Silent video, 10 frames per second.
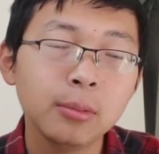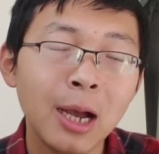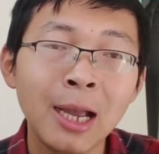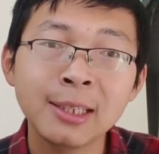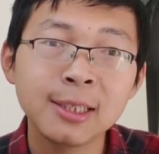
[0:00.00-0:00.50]

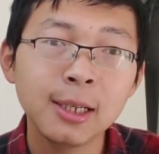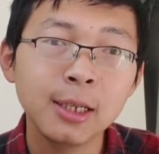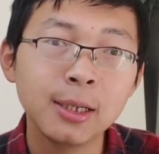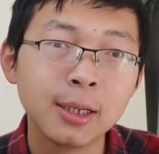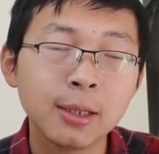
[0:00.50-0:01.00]

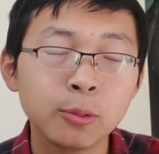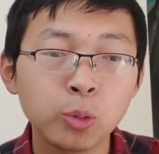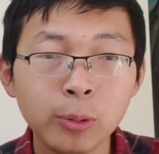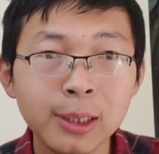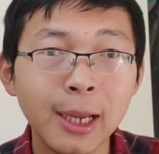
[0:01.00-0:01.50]
IC
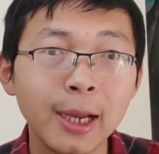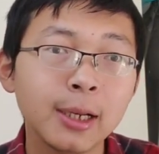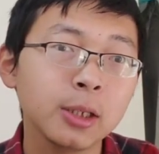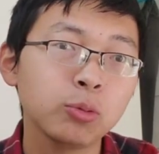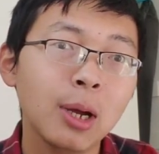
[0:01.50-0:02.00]
蹲点
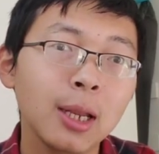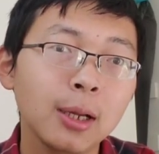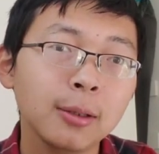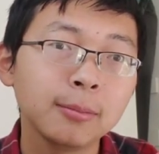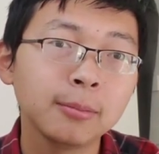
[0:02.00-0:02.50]
给抓
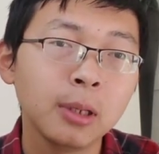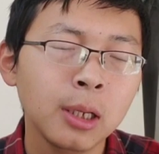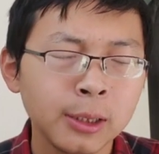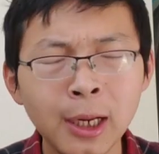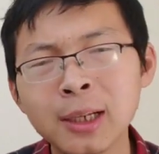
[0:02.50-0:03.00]
了，
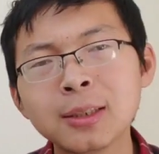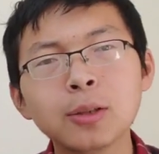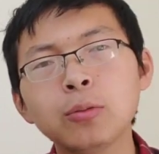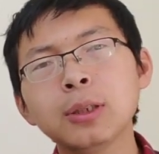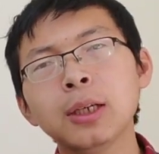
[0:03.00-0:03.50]
当然这
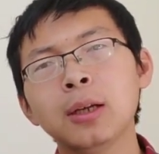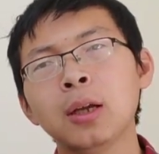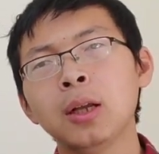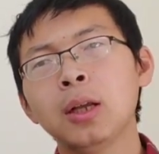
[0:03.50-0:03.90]
个东西